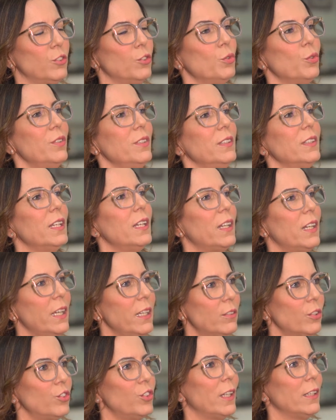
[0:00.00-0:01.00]
nos
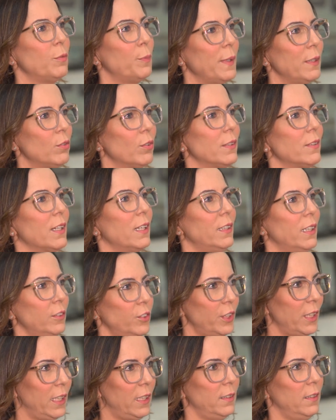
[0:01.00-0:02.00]
endereços das pessoas
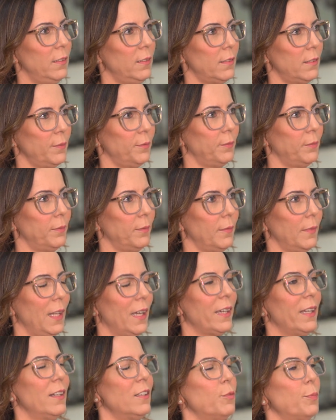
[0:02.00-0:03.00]
cadastradas
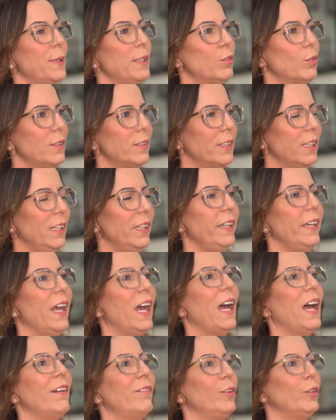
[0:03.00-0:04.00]
aquelas pessoas que
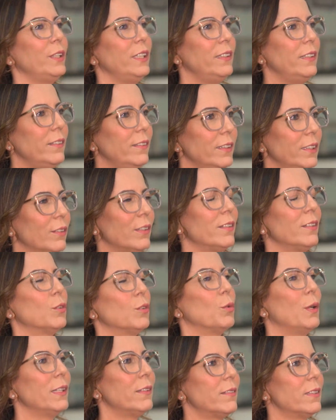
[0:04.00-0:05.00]
ligavam, que diziam a
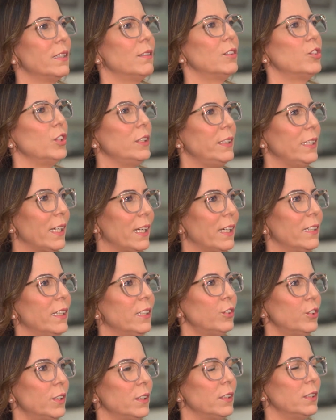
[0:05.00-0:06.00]
situação, a gente ia
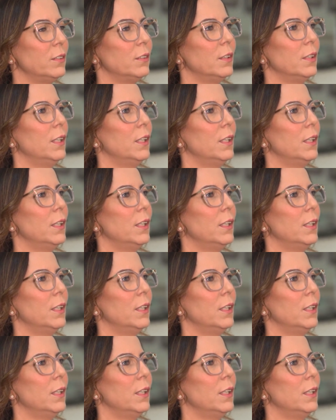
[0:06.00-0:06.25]
cadastrando.